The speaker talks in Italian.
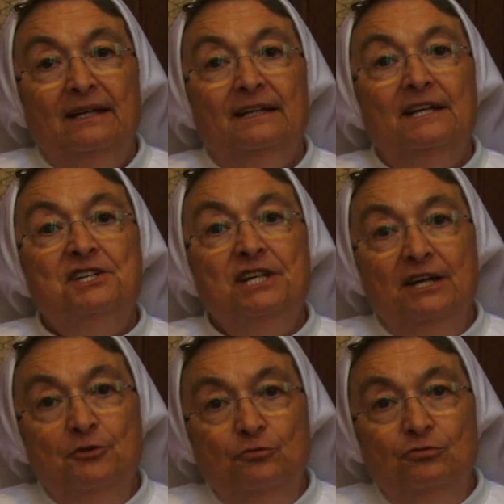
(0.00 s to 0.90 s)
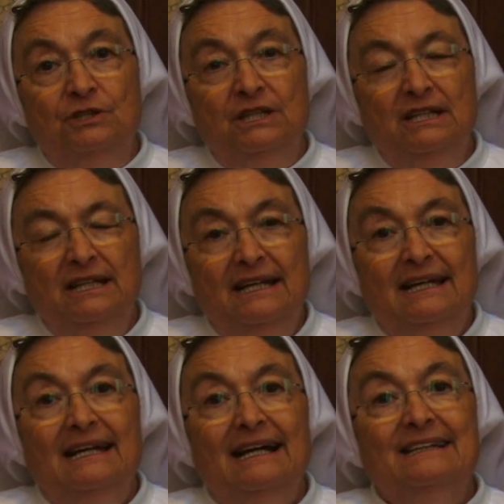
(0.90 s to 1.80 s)
che ci aiuti
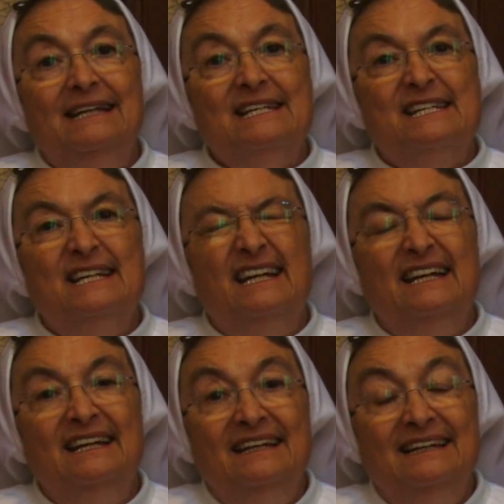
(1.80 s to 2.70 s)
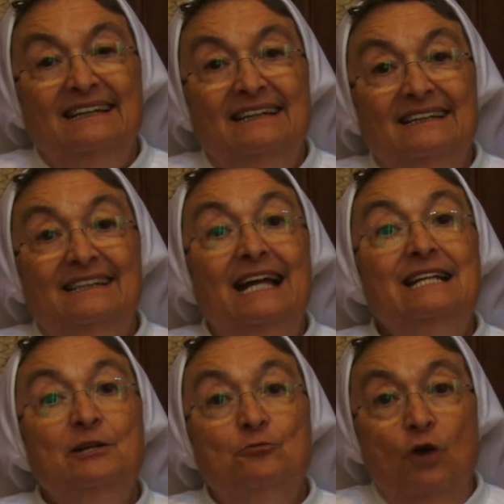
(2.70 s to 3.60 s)
ad essere
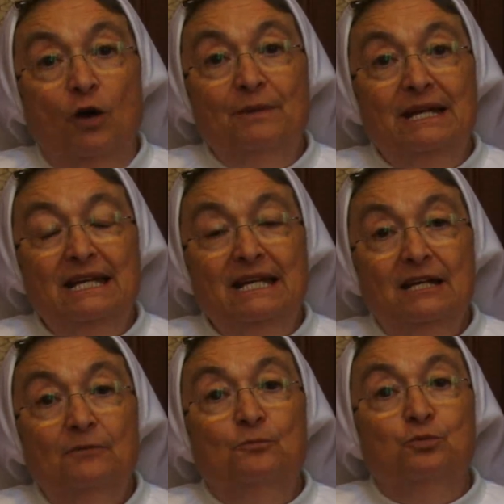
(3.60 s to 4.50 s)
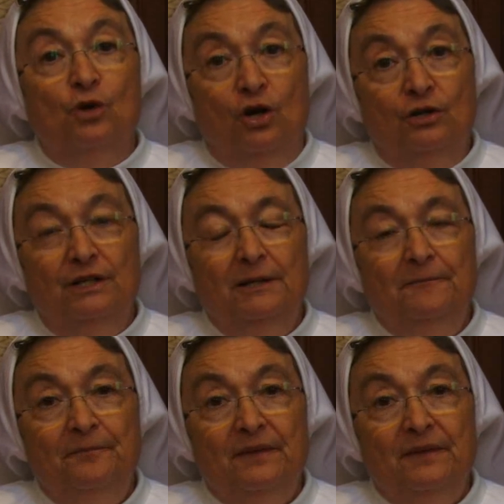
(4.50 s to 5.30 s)
degli uomini buoni,